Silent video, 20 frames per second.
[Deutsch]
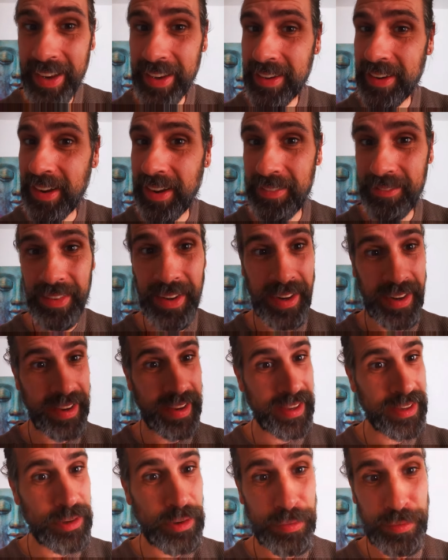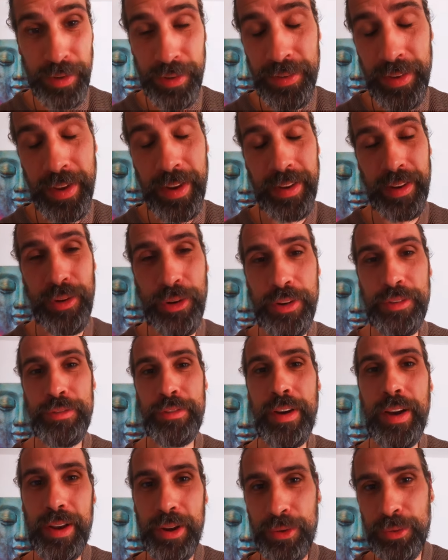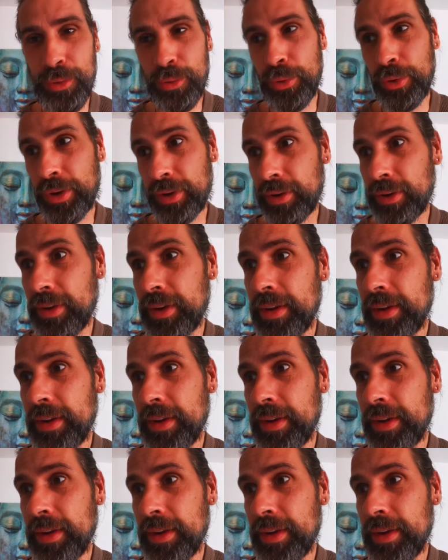Echt Hammer. Ey. Ich hoffe, das hält noch eine Weile durch.